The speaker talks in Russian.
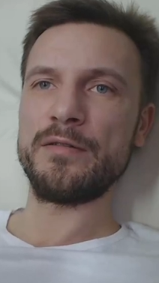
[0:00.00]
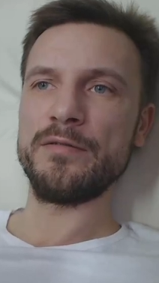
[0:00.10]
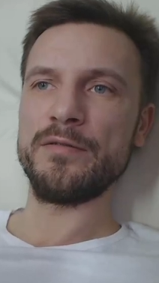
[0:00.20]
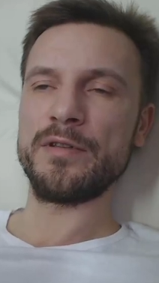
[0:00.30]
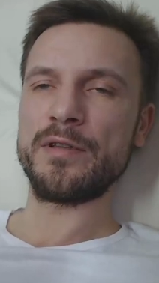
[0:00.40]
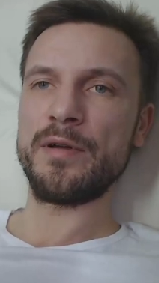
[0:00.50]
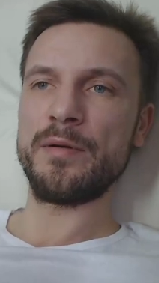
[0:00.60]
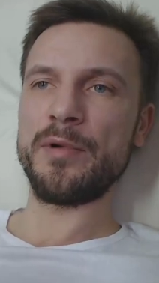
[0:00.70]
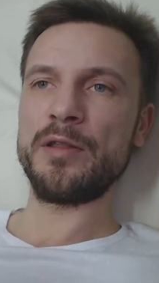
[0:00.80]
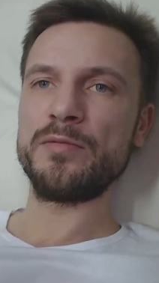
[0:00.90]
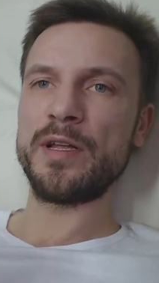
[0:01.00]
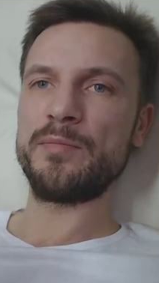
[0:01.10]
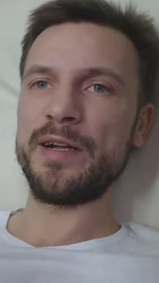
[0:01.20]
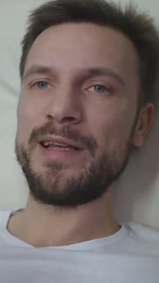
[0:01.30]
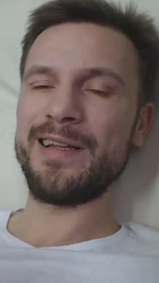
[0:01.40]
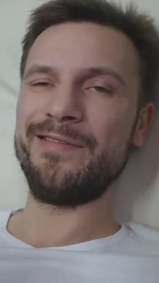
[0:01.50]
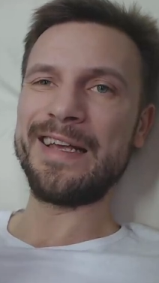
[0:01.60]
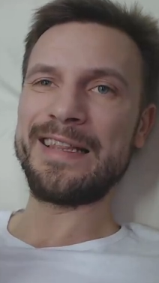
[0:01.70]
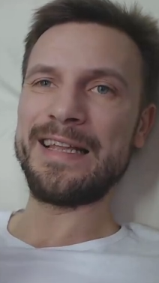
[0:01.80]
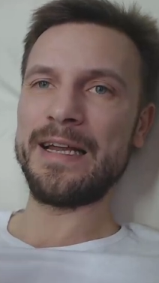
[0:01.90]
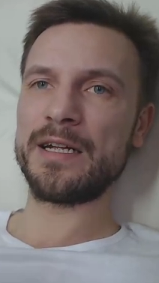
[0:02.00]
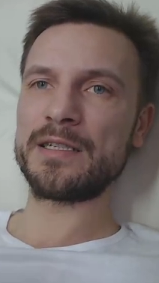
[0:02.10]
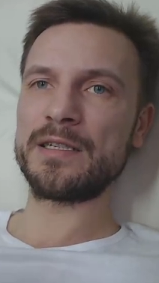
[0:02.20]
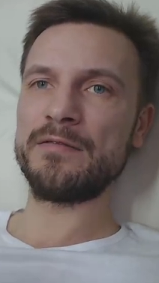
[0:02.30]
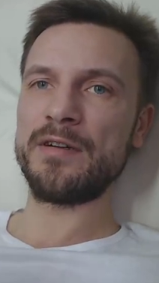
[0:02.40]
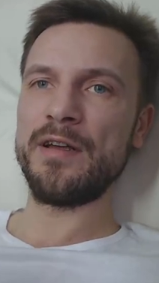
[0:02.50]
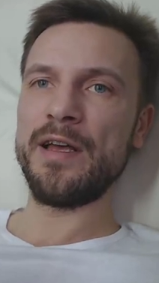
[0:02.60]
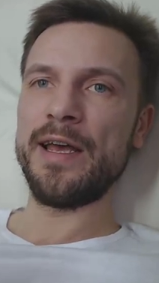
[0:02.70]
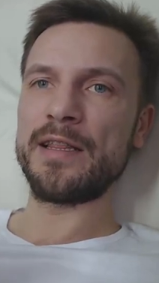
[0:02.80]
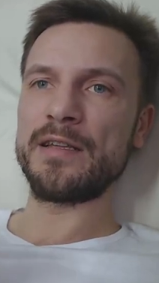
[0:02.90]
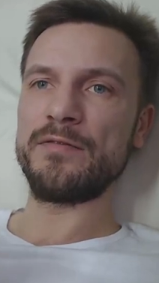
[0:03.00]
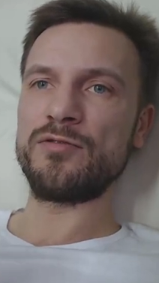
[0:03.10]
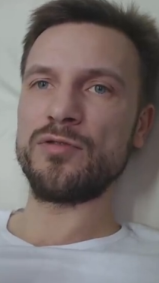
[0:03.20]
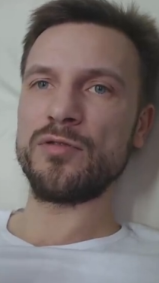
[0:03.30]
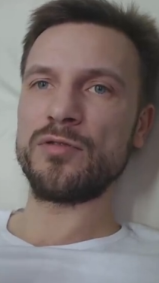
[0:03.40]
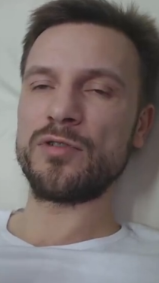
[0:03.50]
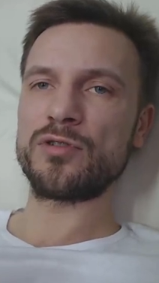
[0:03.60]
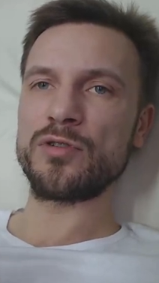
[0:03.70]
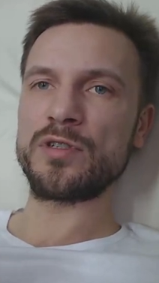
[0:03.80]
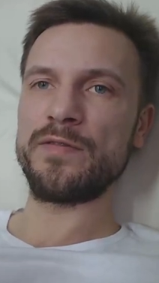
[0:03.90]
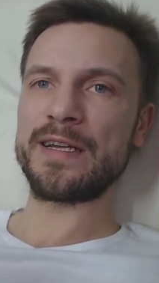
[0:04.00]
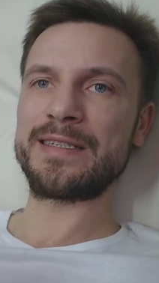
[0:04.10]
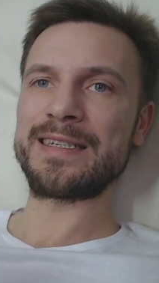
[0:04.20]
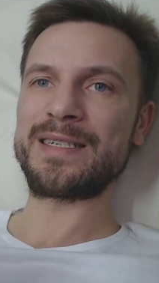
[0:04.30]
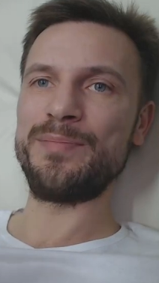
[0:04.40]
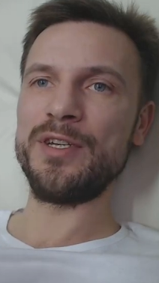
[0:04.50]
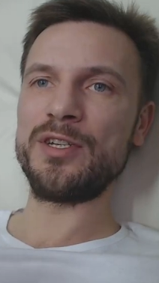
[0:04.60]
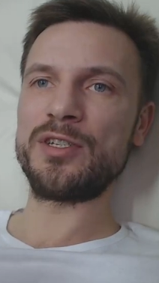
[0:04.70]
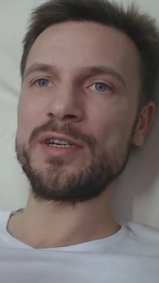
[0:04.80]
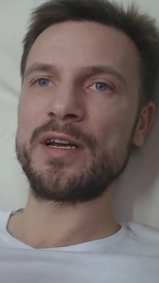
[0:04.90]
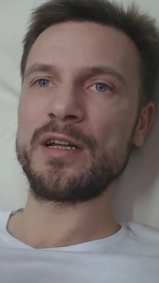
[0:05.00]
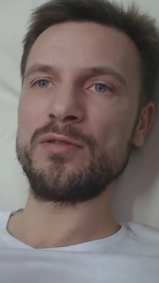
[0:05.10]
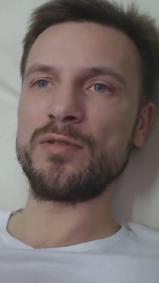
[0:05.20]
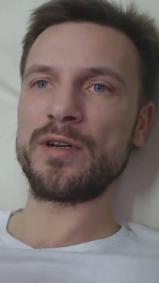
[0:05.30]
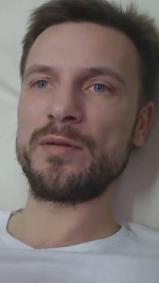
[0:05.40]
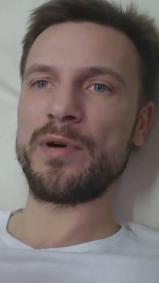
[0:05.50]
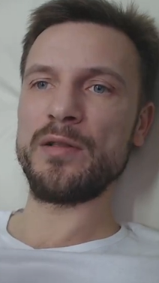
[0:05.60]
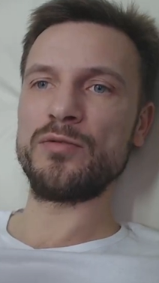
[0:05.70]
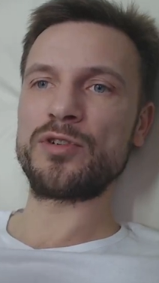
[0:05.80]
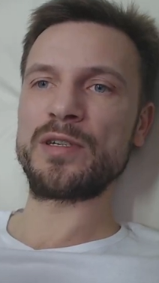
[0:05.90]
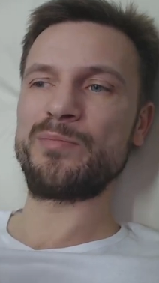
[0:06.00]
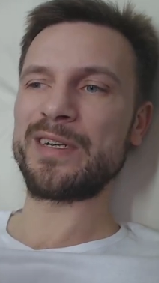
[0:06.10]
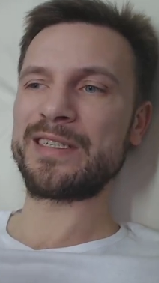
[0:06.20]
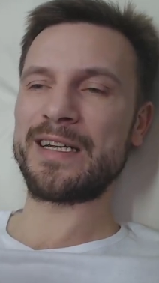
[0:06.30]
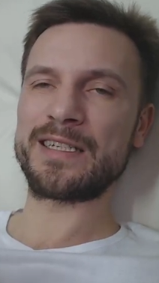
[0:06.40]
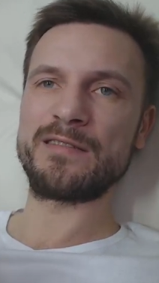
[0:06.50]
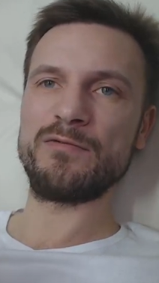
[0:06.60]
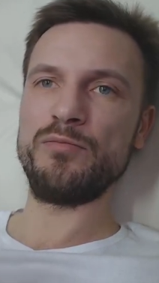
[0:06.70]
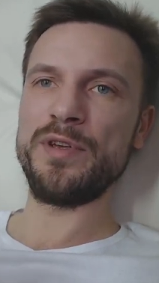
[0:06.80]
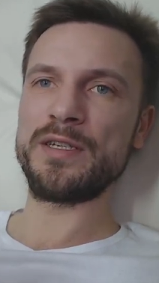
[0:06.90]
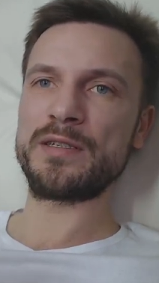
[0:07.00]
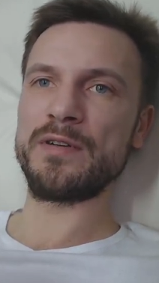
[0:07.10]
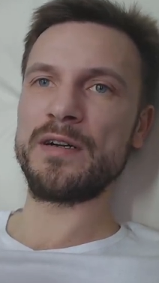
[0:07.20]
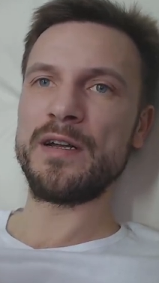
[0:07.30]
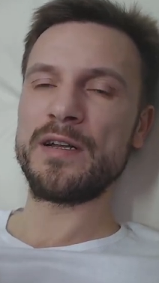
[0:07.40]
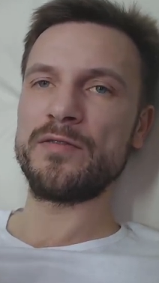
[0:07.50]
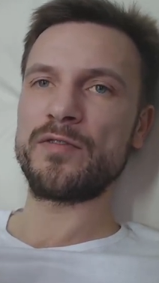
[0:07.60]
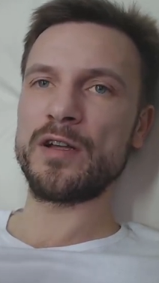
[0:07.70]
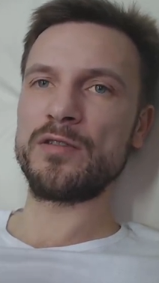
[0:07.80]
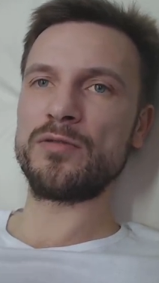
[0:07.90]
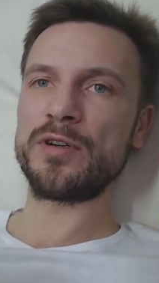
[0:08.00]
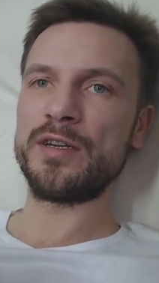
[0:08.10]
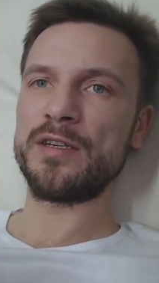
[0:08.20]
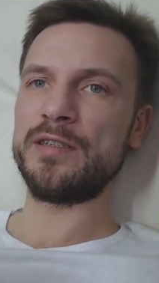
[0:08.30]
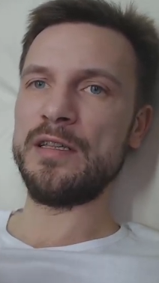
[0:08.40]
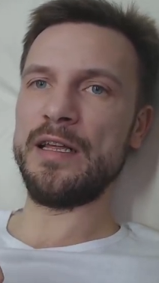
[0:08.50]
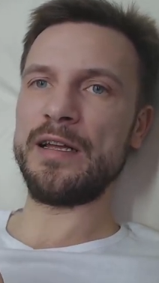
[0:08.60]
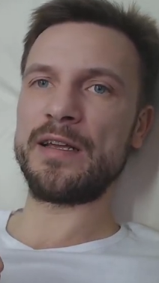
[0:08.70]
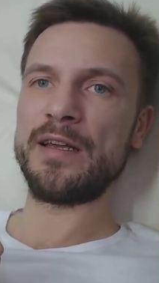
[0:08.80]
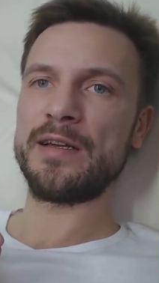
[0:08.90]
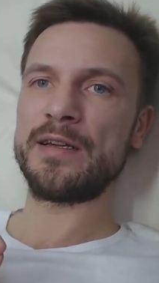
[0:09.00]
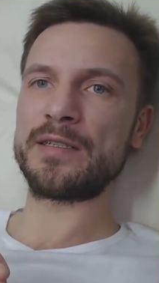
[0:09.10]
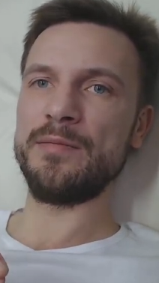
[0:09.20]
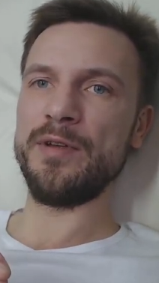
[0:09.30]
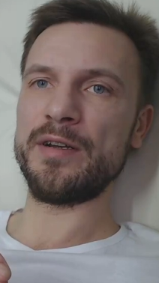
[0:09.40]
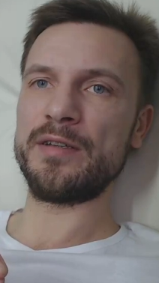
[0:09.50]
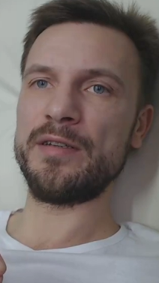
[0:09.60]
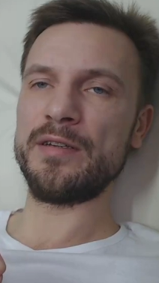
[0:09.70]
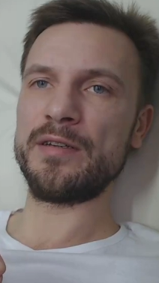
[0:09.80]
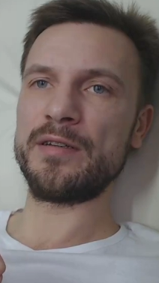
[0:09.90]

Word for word: Вот. Поэтому надо понять, вегетарианство – это все, что связано с пищей, которая получена посредством убийства, в которой есть энергия смерти.